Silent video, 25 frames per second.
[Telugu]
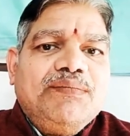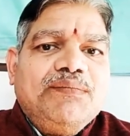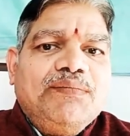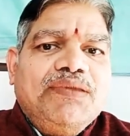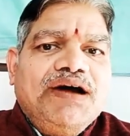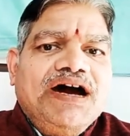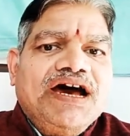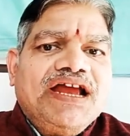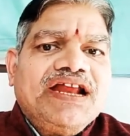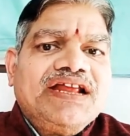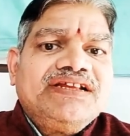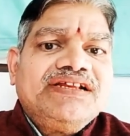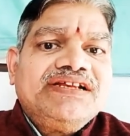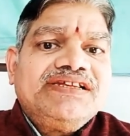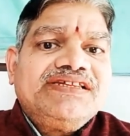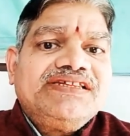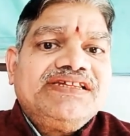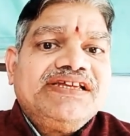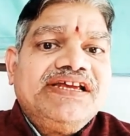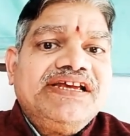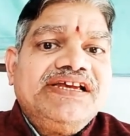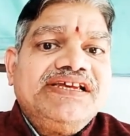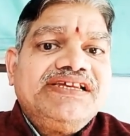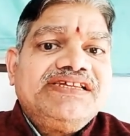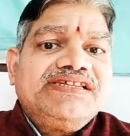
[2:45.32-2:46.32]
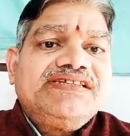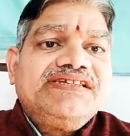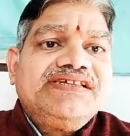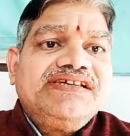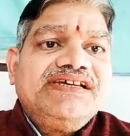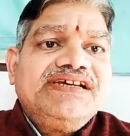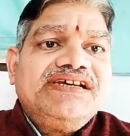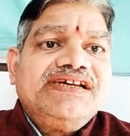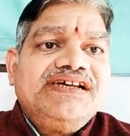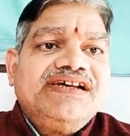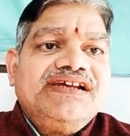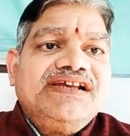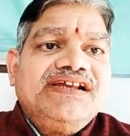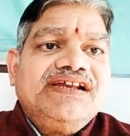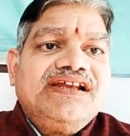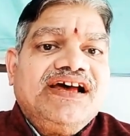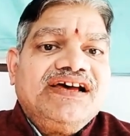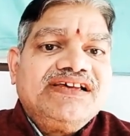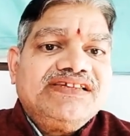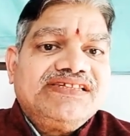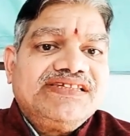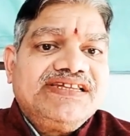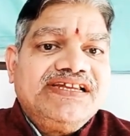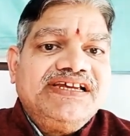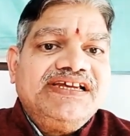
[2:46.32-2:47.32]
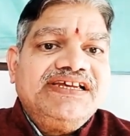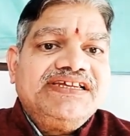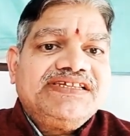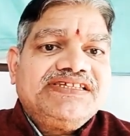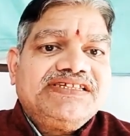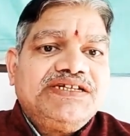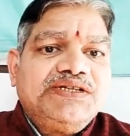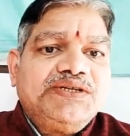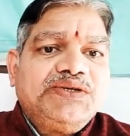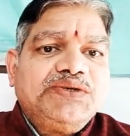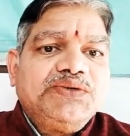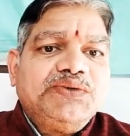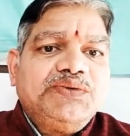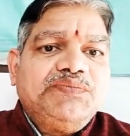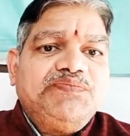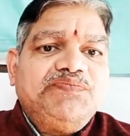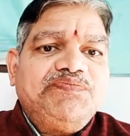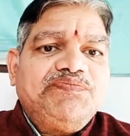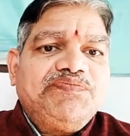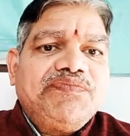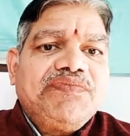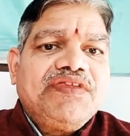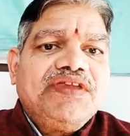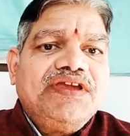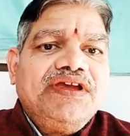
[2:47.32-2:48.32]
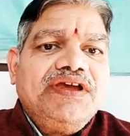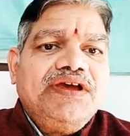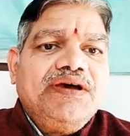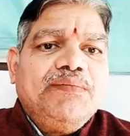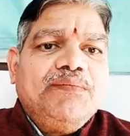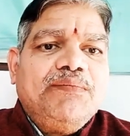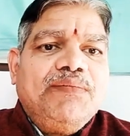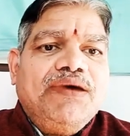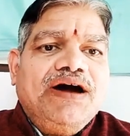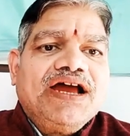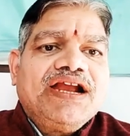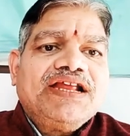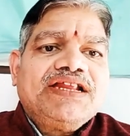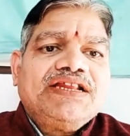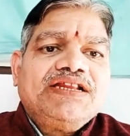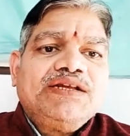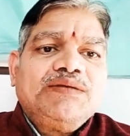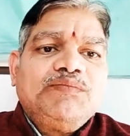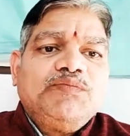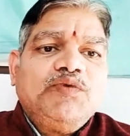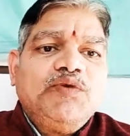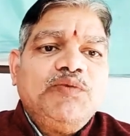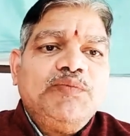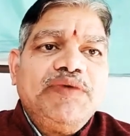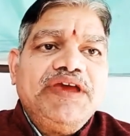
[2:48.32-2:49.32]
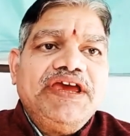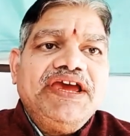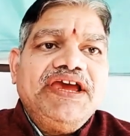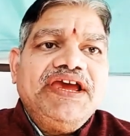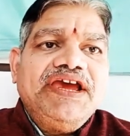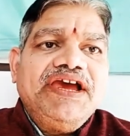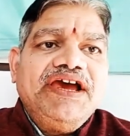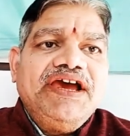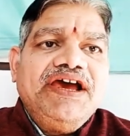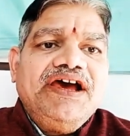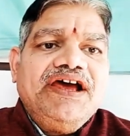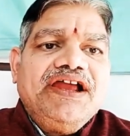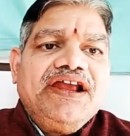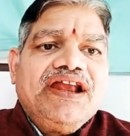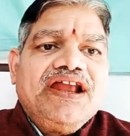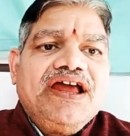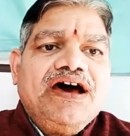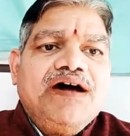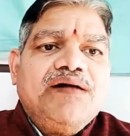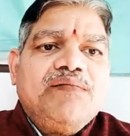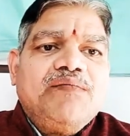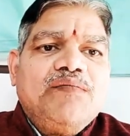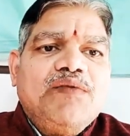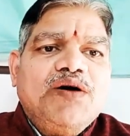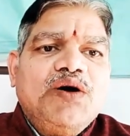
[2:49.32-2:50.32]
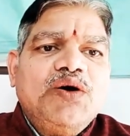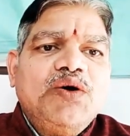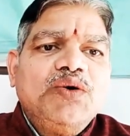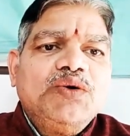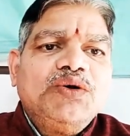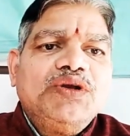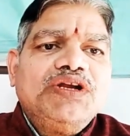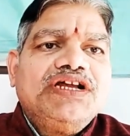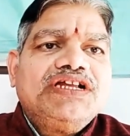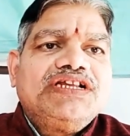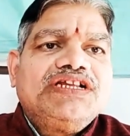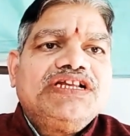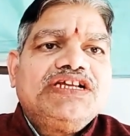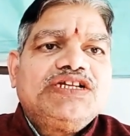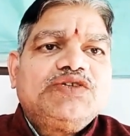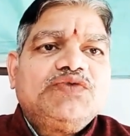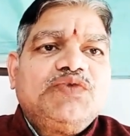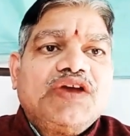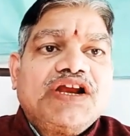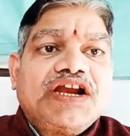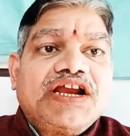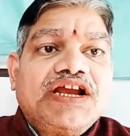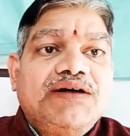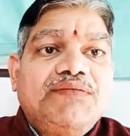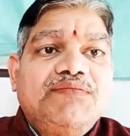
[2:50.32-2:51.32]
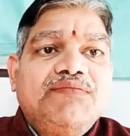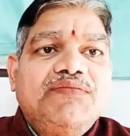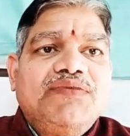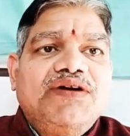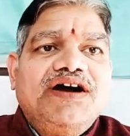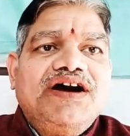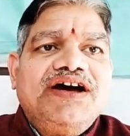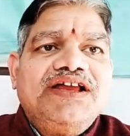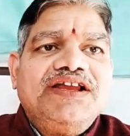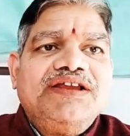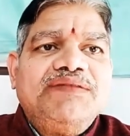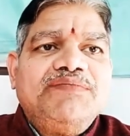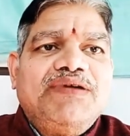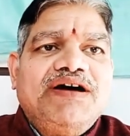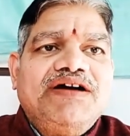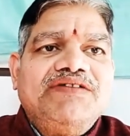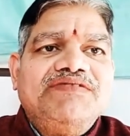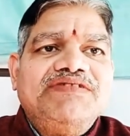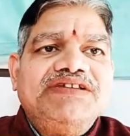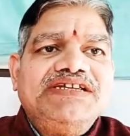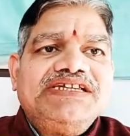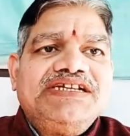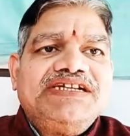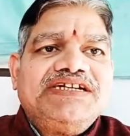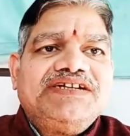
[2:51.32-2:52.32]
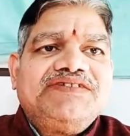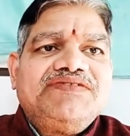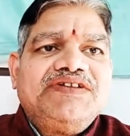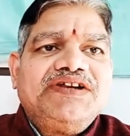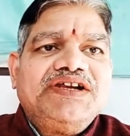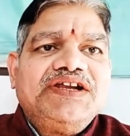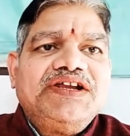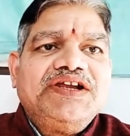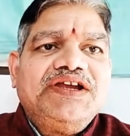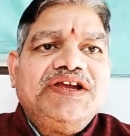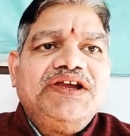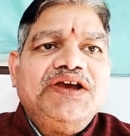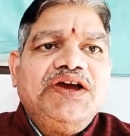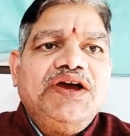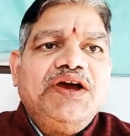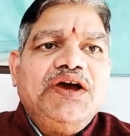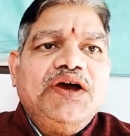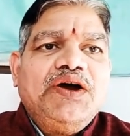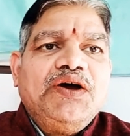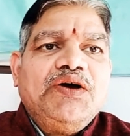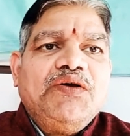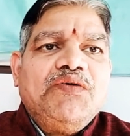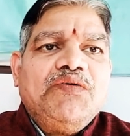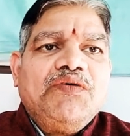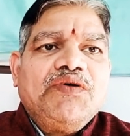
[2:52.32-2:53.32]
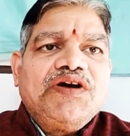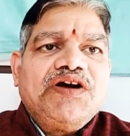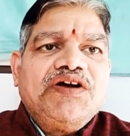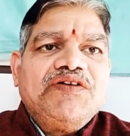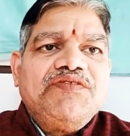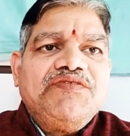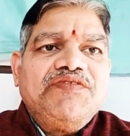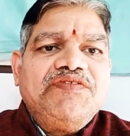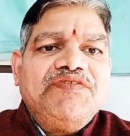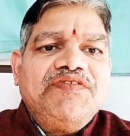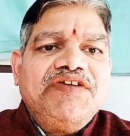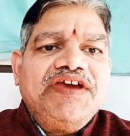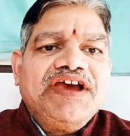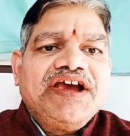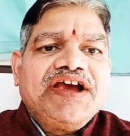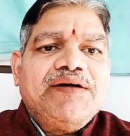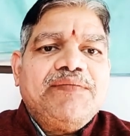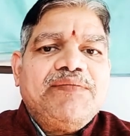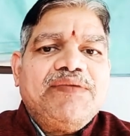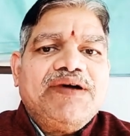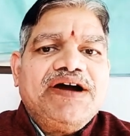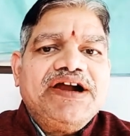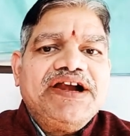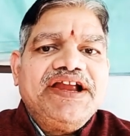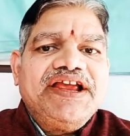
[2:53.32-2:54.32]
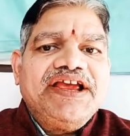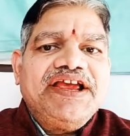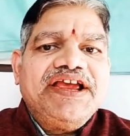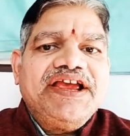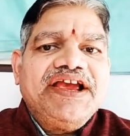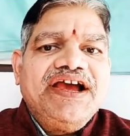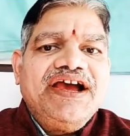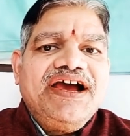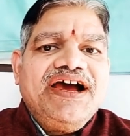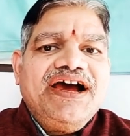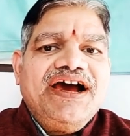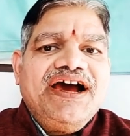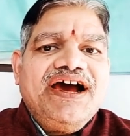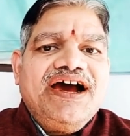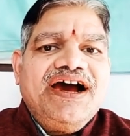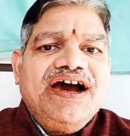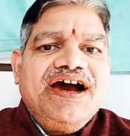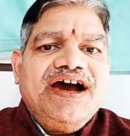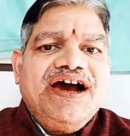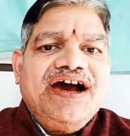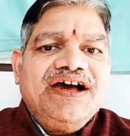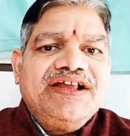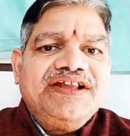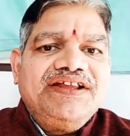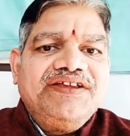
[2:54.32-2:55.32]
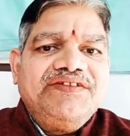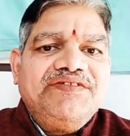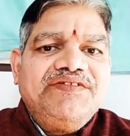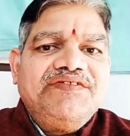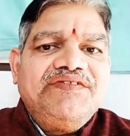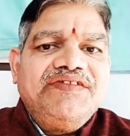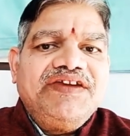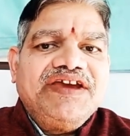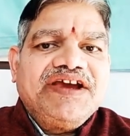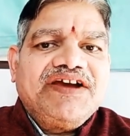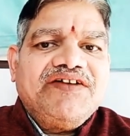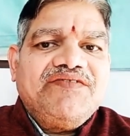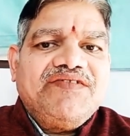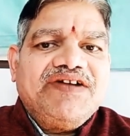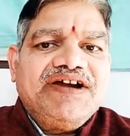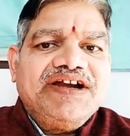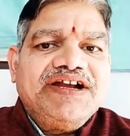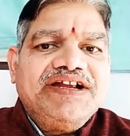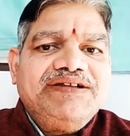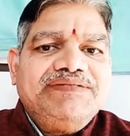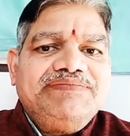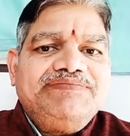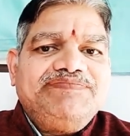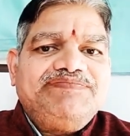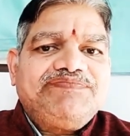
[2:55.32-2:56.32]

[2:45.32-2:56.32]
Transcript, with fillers: భారత శ్రేయస్సే నా శ్రేయస్సు అంటూ భారత భూమే నా మహోన్నత స్వర్గం అని భావించినటువంటి ఒక వివేకవాణి అది వివేకవాణి